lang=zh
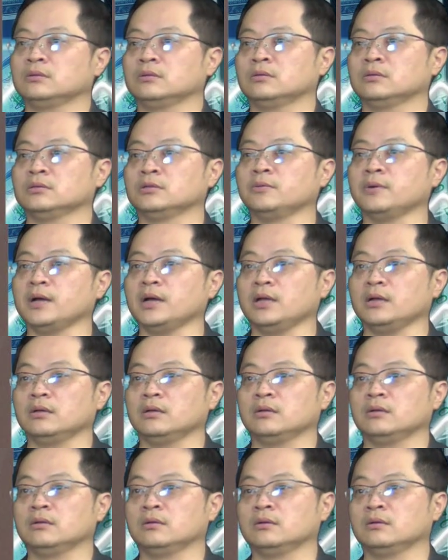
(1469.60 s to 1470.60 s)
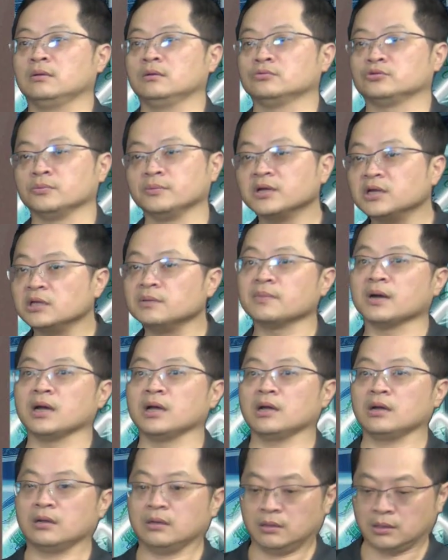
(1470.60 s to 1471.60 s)
对不对？随便你买
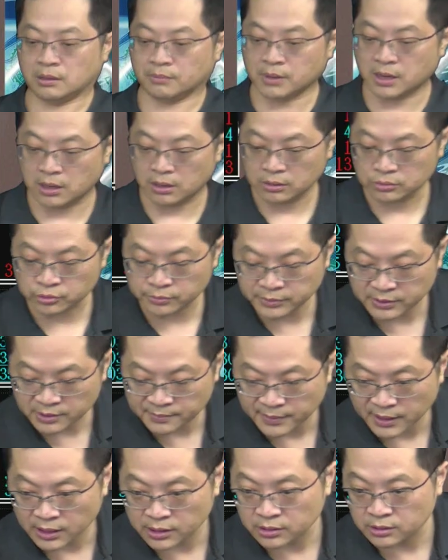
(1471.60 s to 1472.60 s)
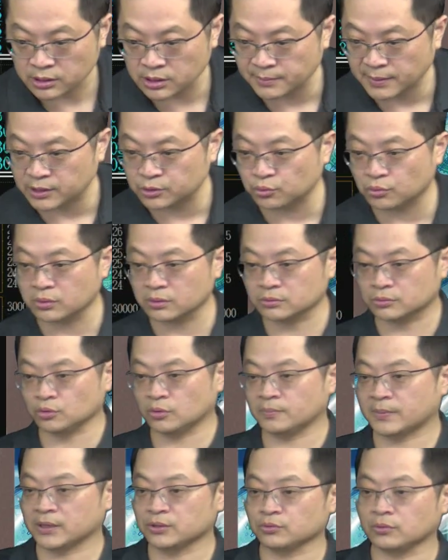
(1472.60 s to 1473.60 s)
啊，好不好？随便你买，你买多多
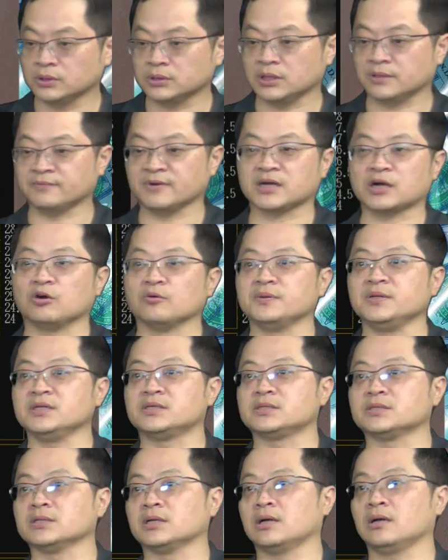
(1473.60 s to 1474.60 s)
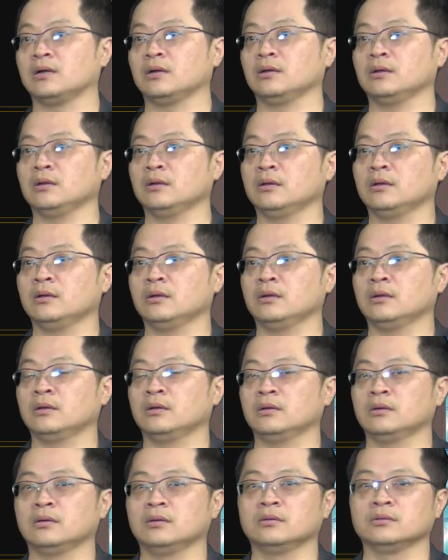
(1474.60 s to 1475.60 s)
买多一点，反正关我屁事啊，
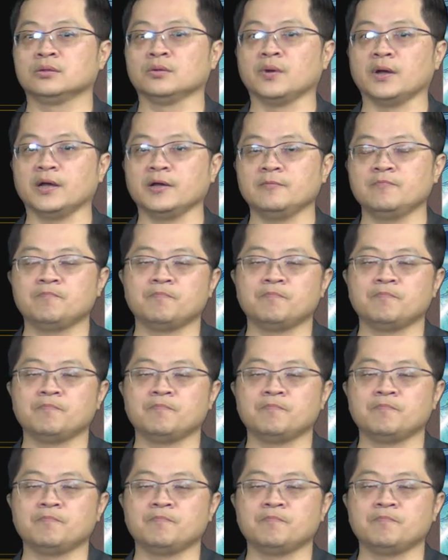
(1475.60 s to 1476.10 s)
对不对？